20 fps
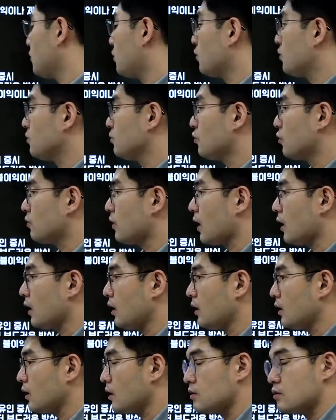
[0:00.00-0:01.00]
고급 욕구.
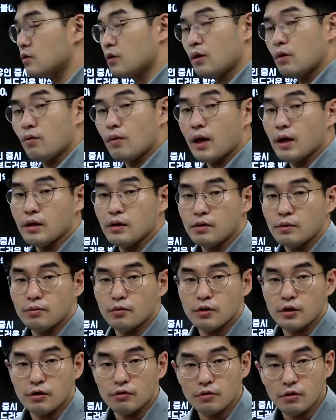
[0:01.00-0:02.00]
아까 얘기했죠? 와이론
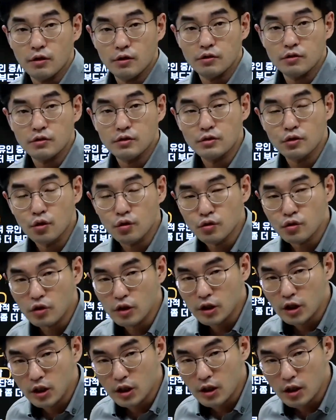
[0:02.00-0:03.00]
뭐라고요?
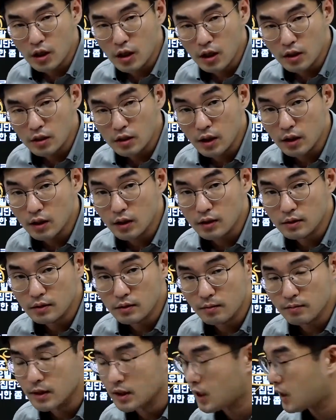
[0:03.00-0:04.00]
능동적인 인간관을 얘기하는
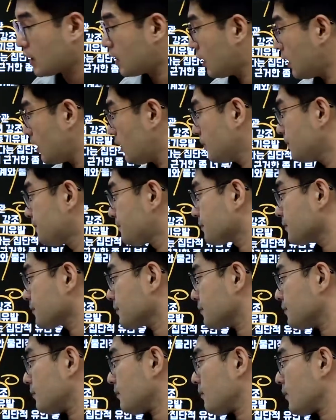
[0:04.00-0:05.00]
겁니다.
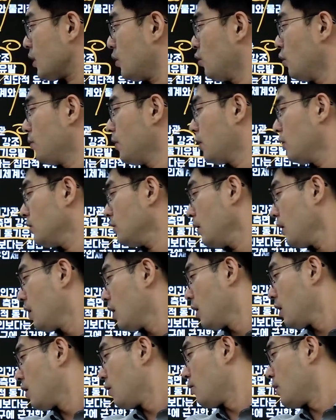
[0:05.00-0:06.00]
5번
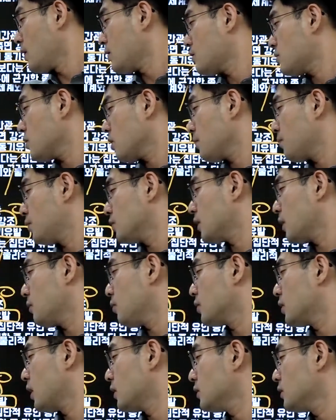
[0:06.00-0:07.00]
외적
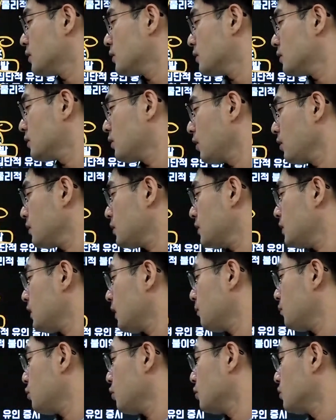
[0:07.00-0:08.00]
보상보다는
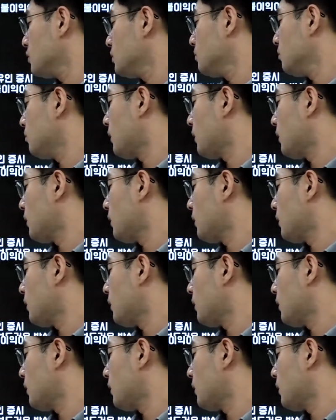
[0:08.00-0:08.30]
성취감 또는